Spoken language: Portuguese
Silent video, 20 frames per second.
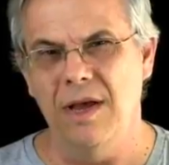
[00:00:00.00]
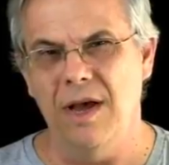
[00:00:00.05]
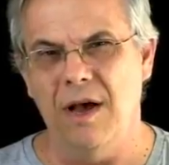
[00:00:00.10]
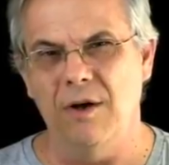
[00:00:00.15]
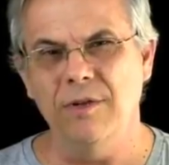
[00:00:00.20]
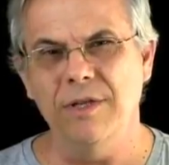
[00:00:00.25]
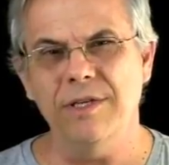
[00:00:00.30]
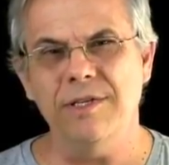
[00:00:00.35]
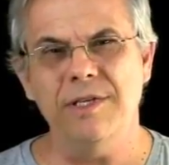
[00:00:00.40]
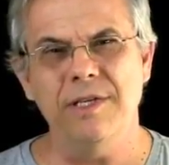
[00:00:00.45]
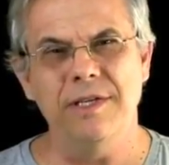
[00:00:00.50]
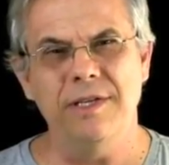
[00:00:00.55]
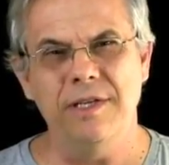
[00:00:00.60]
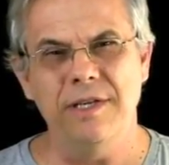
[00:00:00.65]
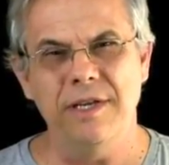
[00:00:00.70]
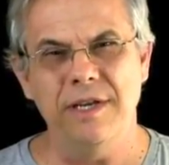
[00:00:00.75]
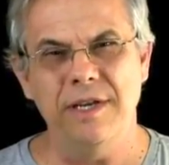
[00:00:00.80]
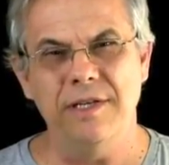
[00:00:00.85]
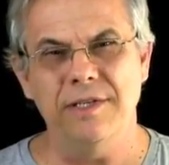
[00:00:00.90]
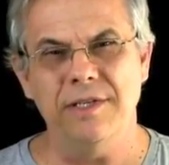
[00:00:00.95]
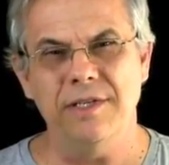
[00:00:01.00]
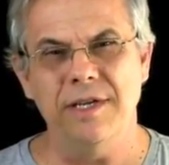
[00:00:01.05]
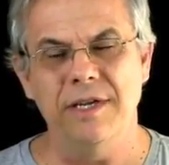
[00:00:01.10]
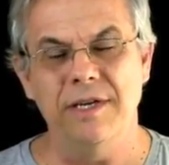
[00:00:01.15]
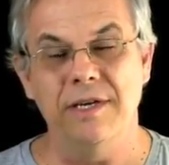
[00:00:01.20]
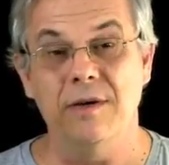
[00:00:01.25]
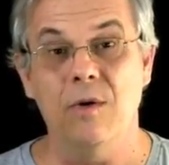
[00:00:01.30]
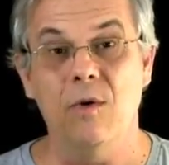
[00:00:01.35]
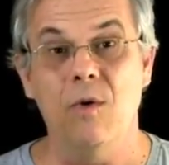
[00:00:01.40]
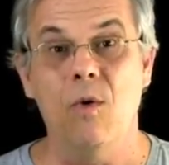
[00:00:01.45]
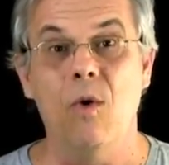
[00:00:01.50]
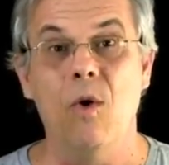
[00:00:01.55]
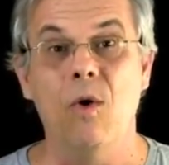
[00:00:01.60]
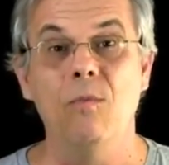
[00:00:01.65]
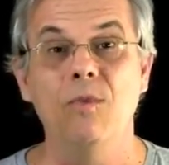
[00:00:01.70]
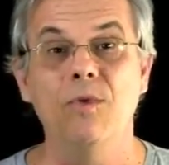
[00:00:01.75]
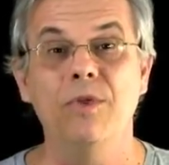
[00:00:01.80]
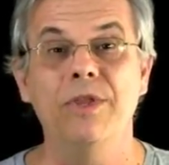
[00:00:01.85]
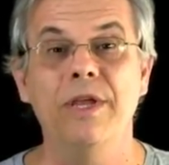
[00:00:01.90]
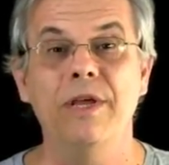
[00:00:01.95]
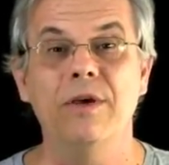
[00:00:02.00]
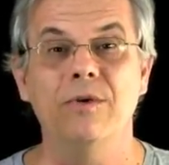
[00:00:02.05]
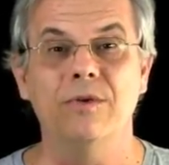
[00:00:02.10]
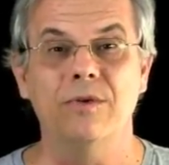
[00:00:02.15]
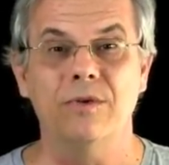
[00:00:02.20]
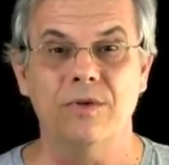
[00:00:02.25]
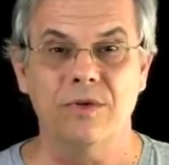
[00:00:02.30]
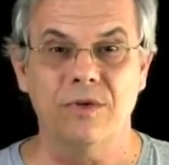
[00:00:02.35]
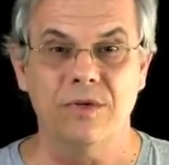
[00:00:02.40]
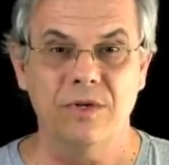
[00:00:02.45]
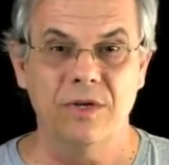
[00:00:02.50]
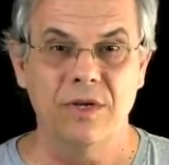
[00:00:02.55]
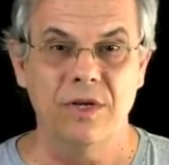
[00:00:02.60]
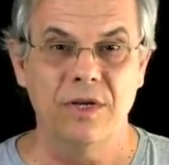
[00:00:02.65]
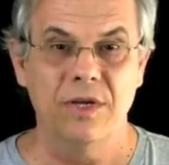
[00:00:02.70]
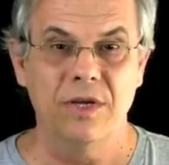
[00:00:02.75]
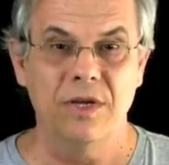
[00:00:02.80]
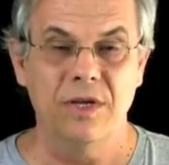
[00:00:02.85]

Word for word: Ao decidirem ser como Deus,